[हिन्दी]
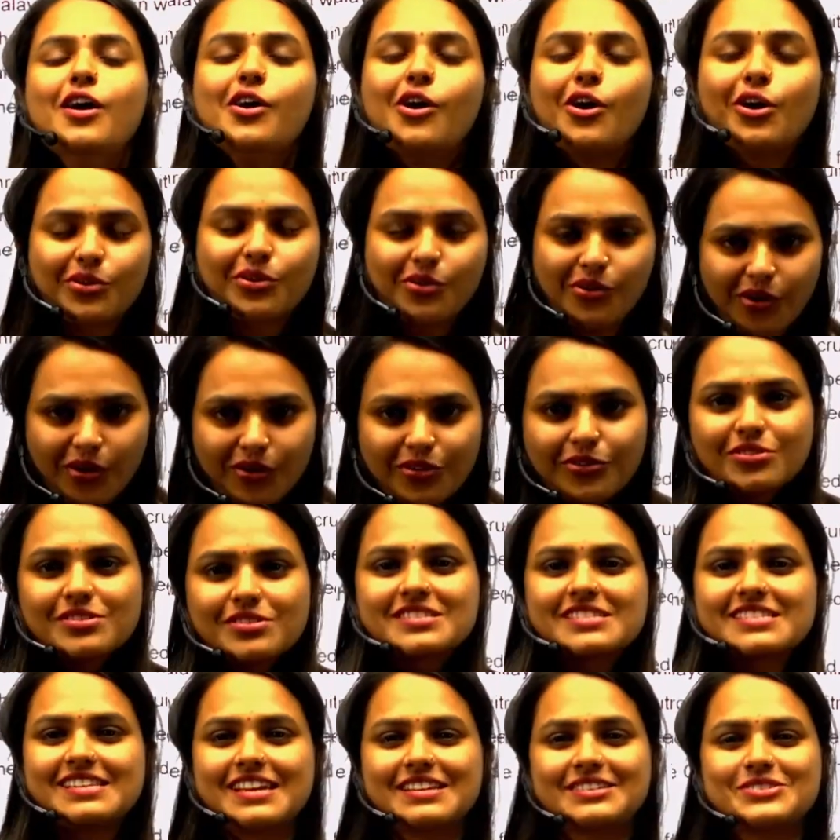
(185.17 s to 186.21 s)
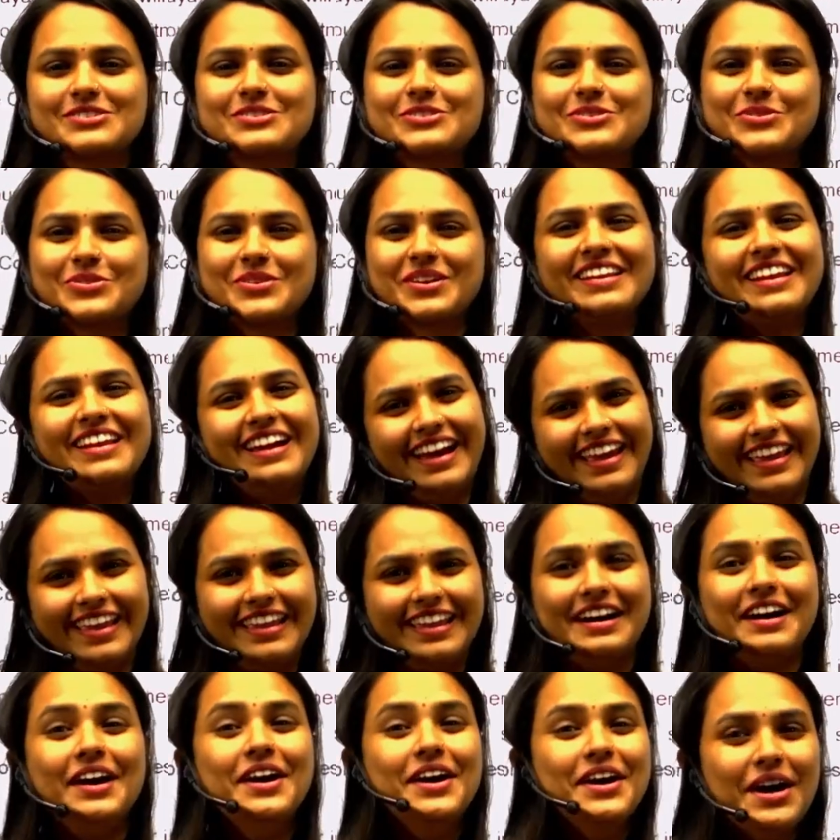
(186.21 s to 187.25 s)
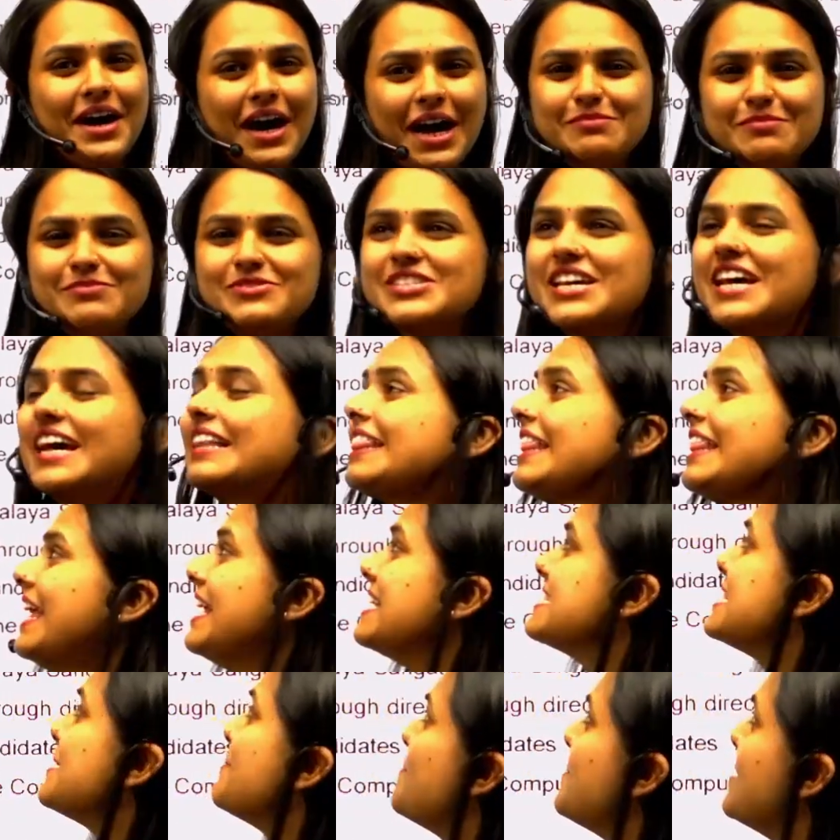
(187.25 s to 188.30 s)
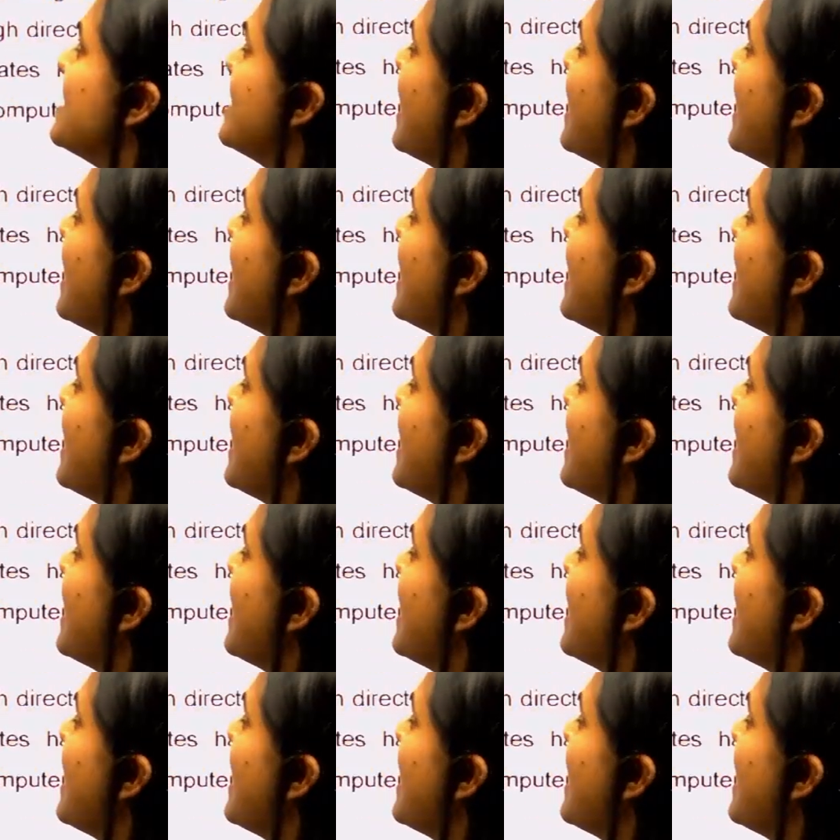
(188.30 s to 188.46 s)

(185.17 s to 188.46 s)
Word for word: और कौन कौन सिलेक्ट होकर आएगा हम चाहते हैं जैसे पी